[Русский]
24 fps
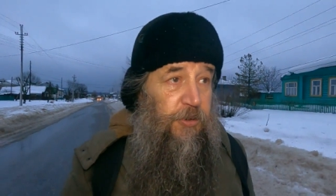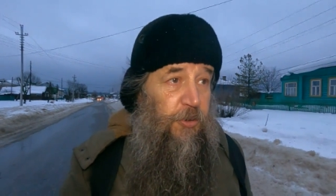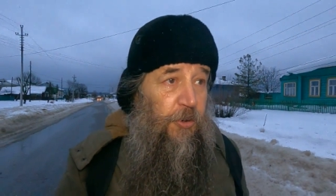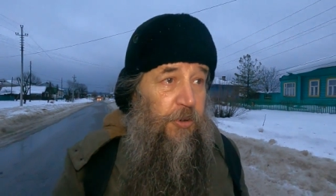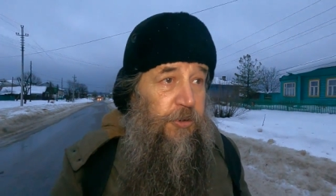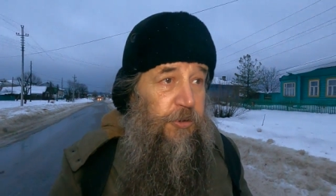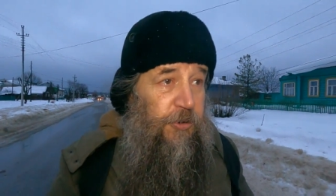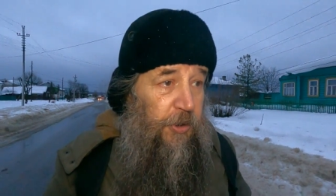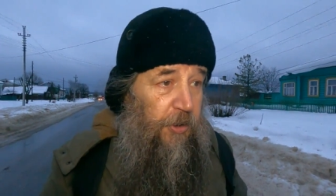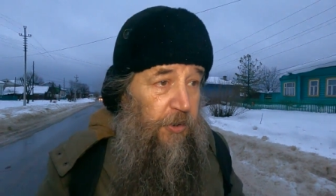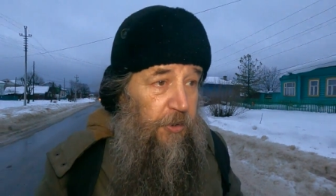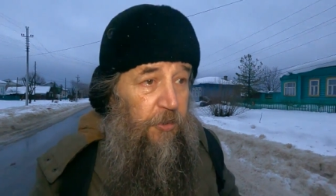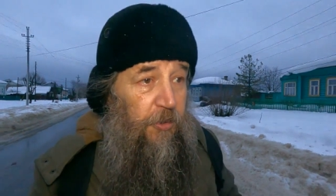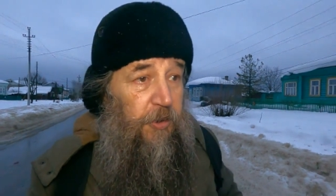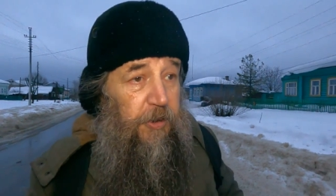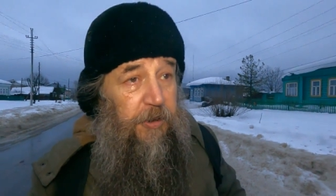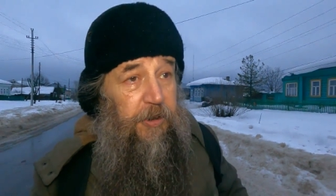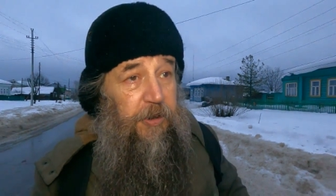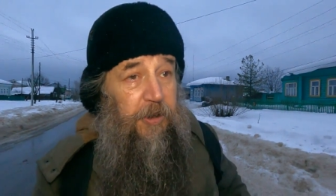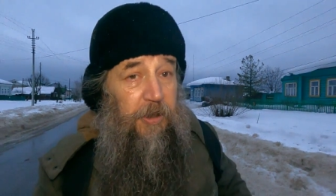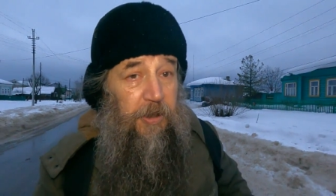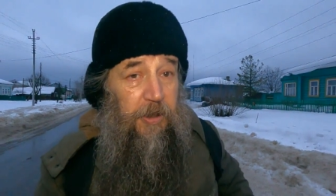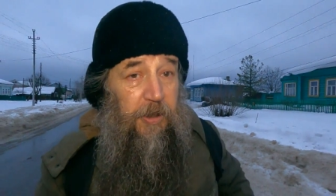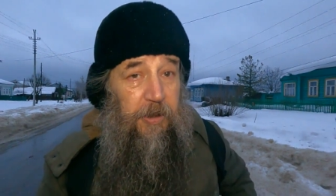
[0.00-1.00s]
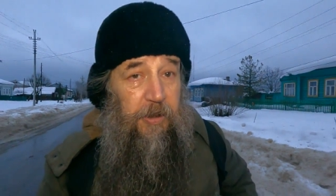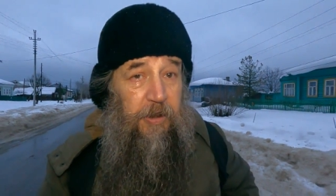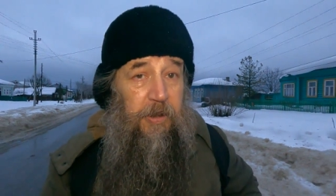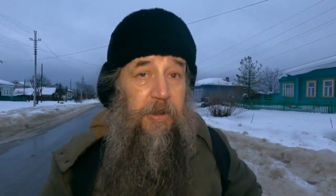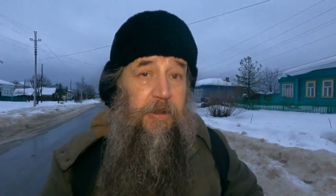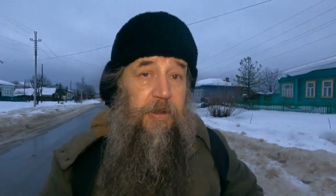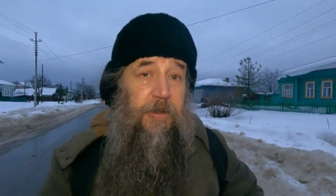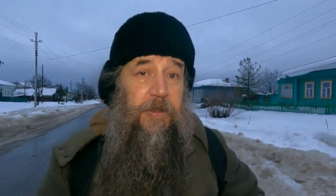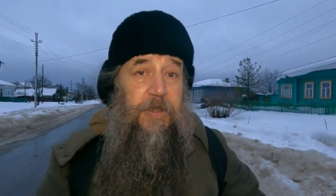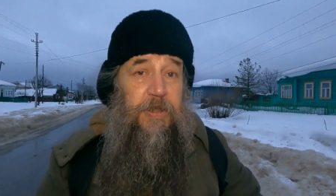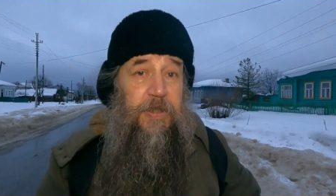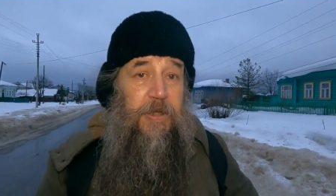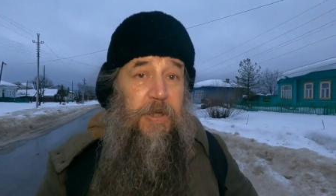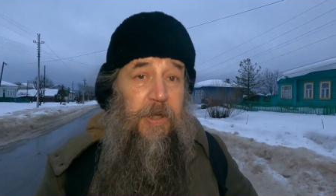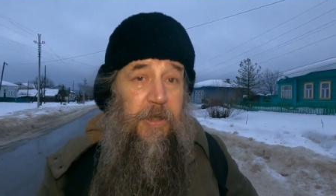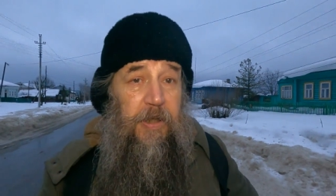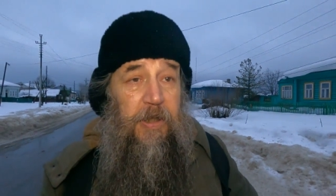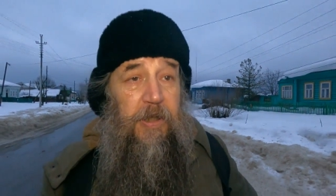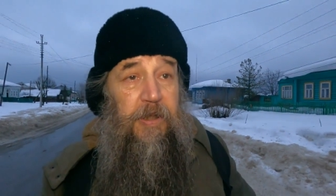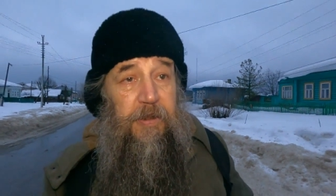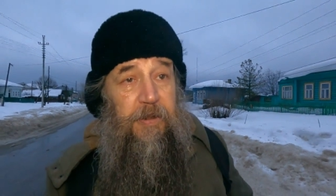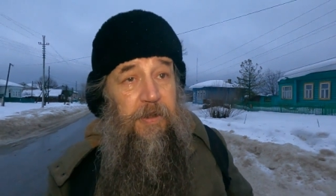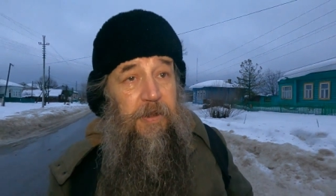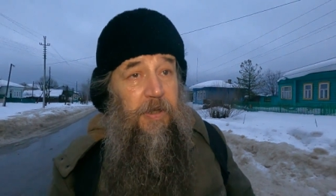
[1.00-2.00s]
тот-то ролик
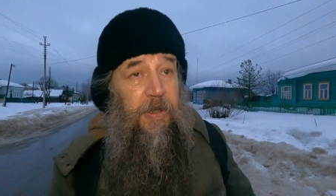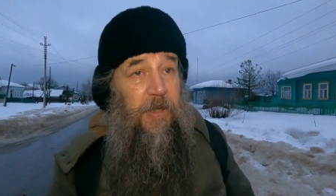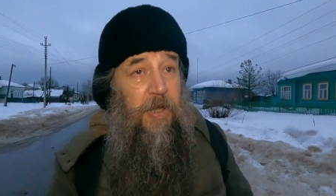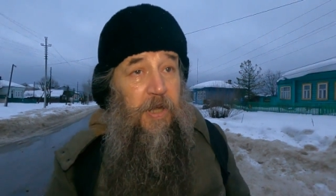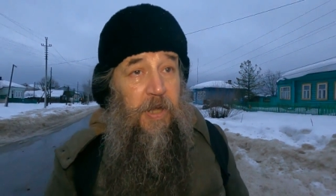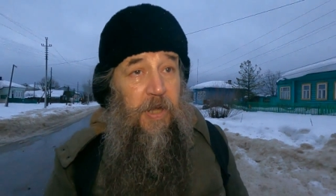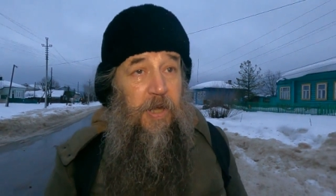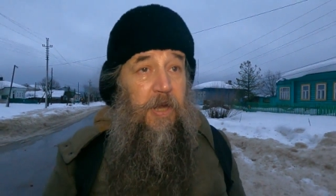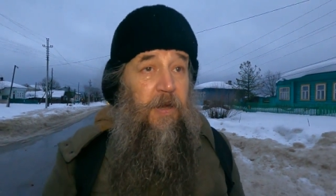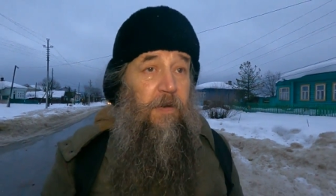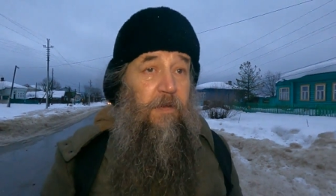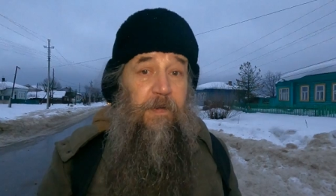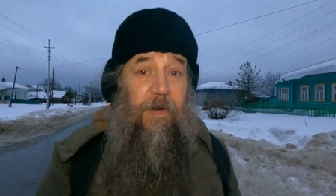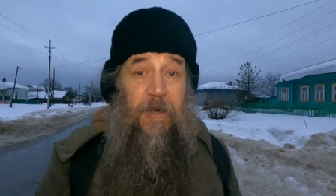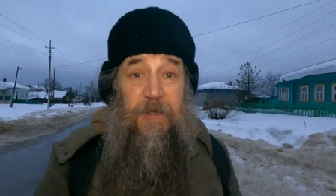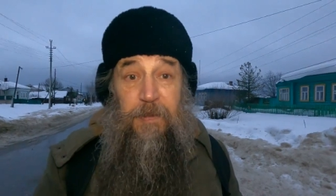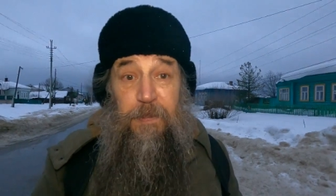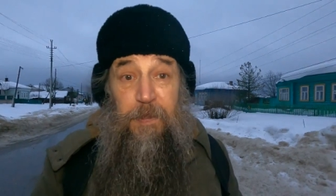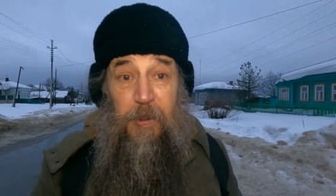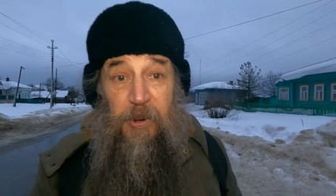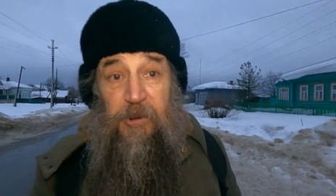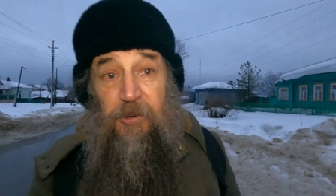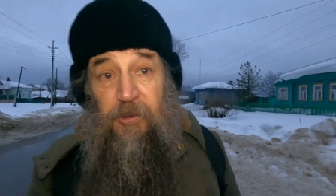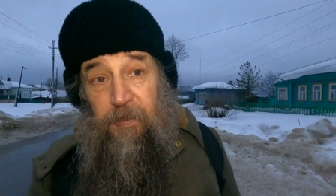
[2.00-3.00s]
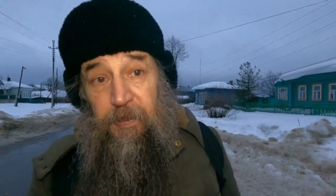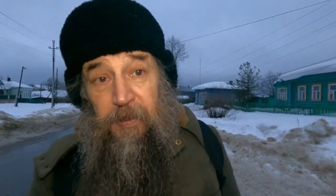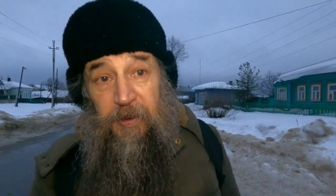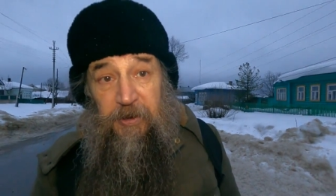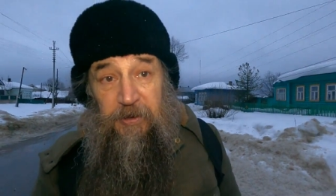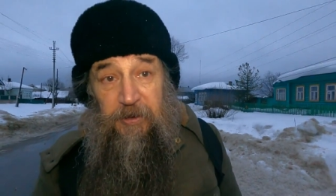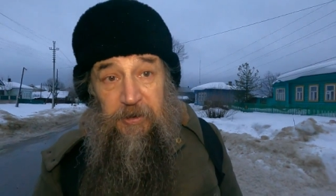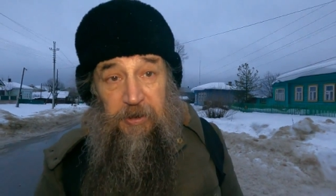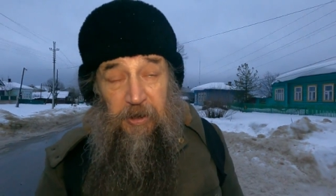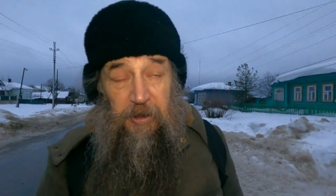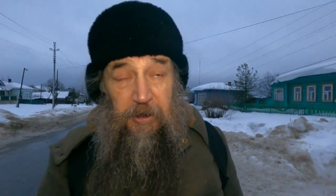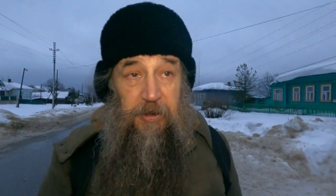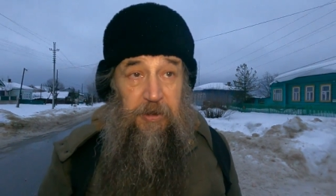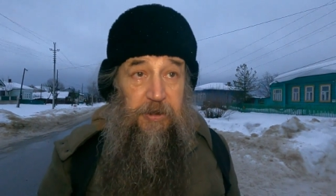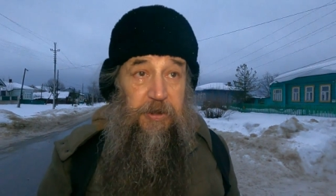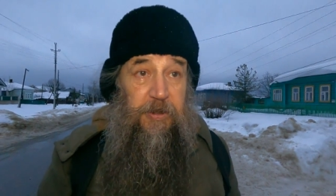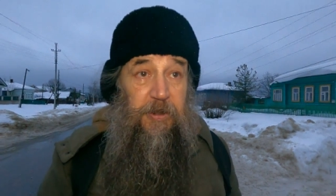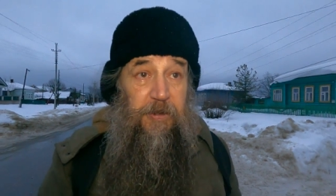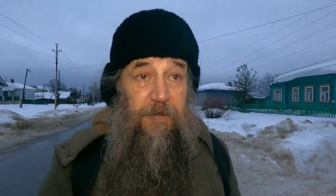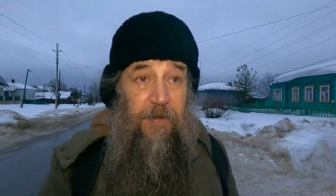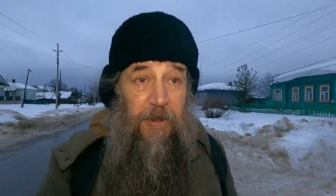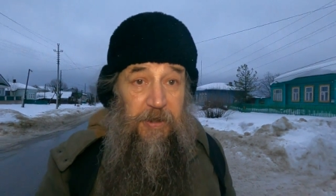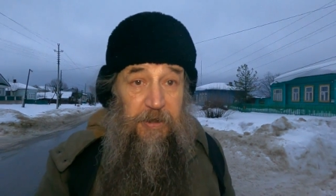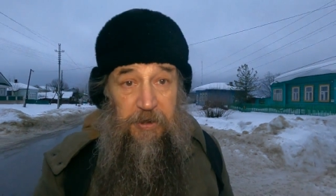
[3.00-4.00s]
скорее вас предупреждает,
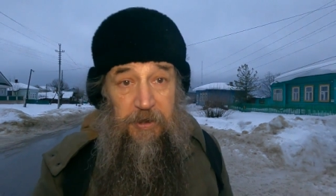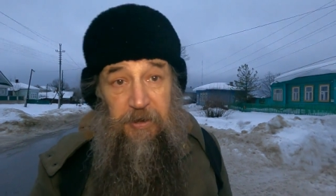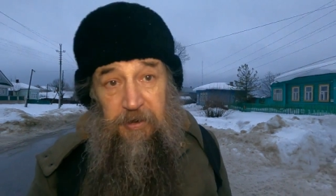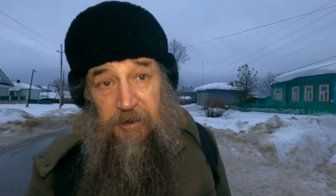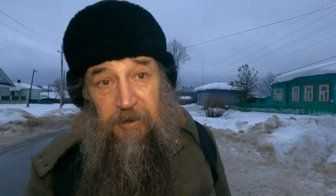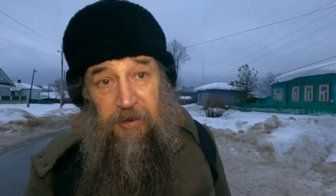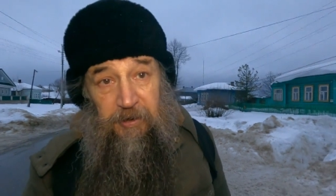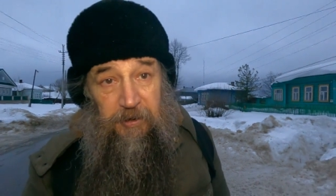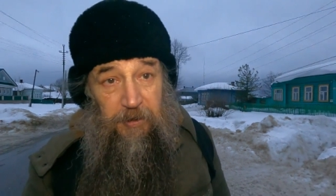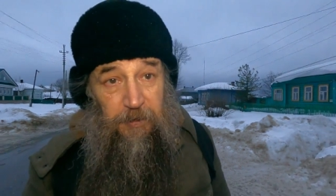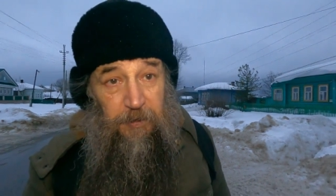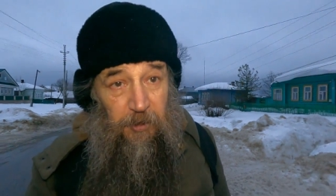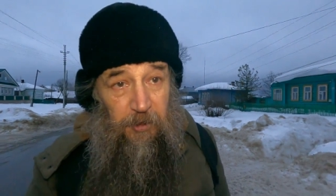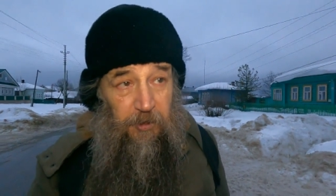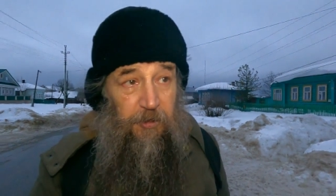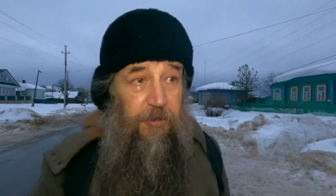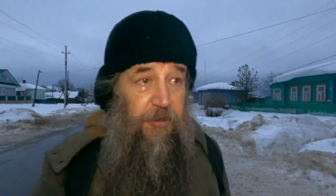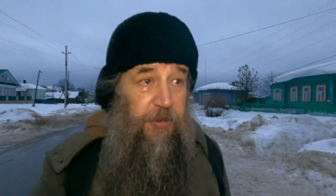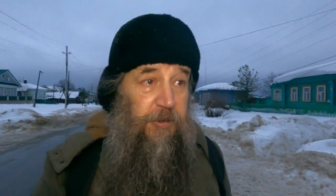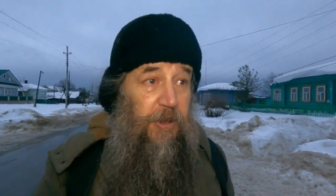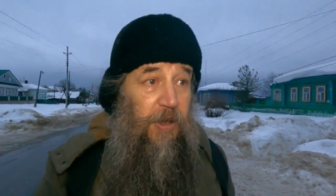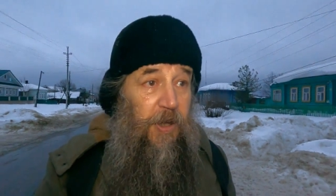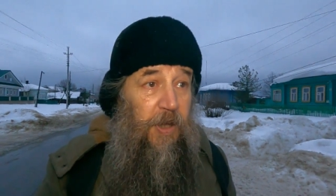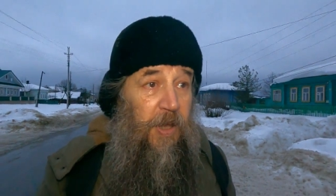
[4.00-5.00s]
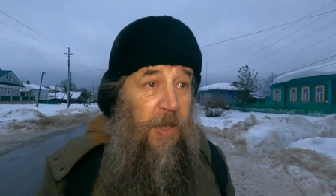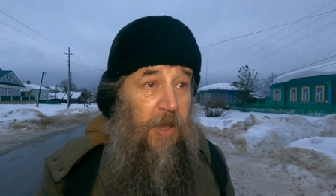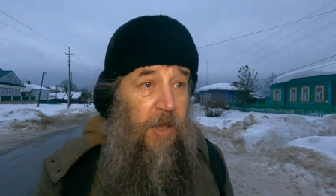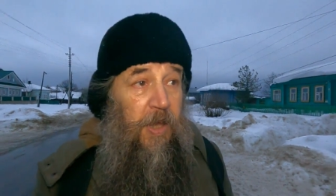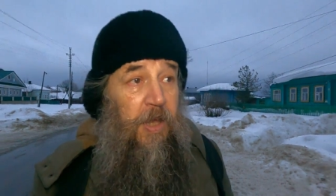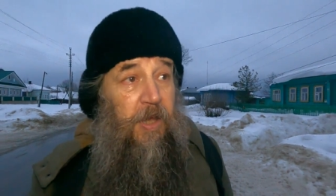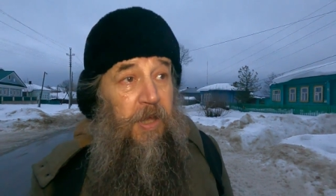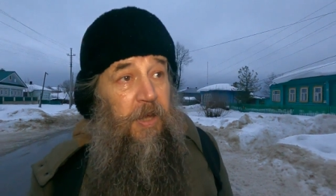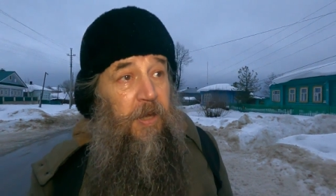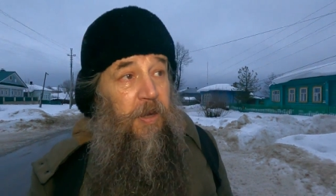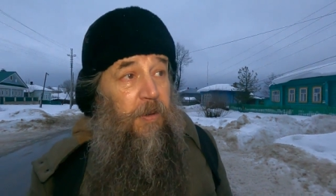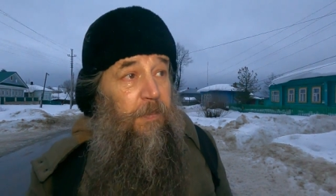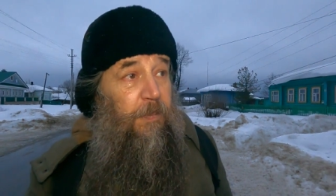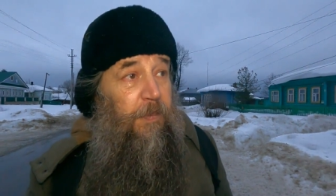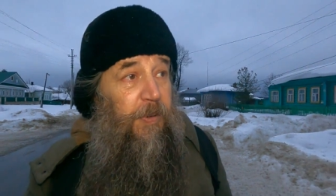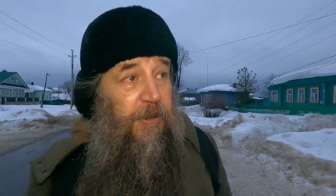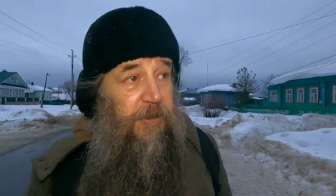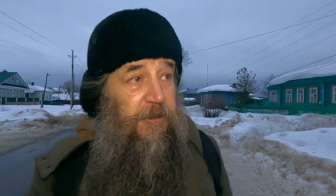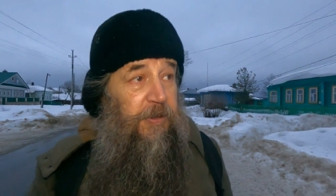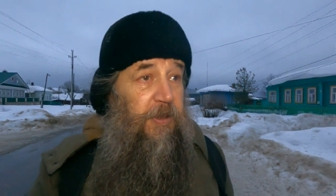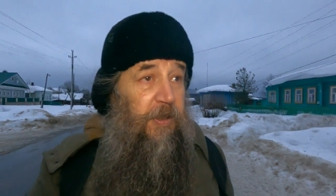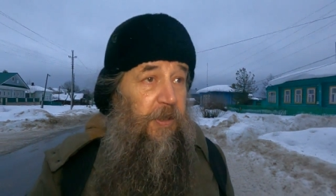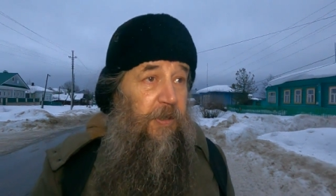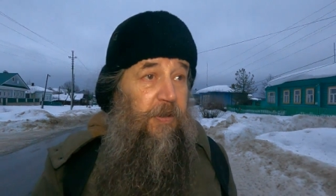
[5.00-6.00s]
что ваши дети могут
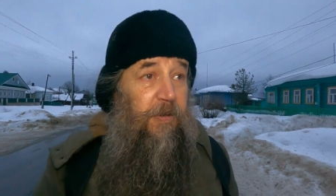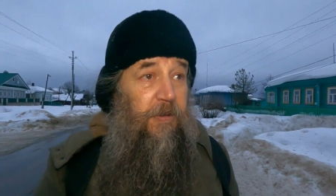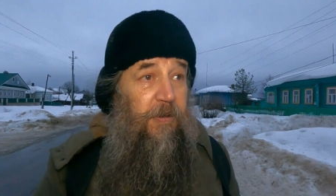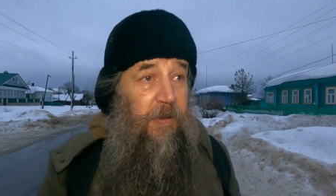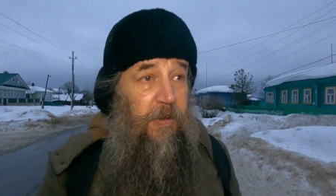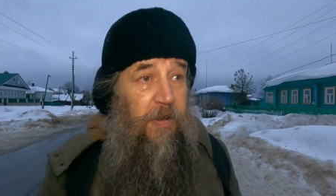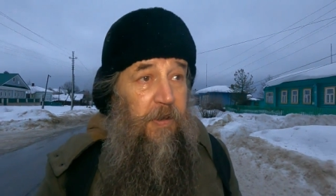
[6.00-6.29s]
быть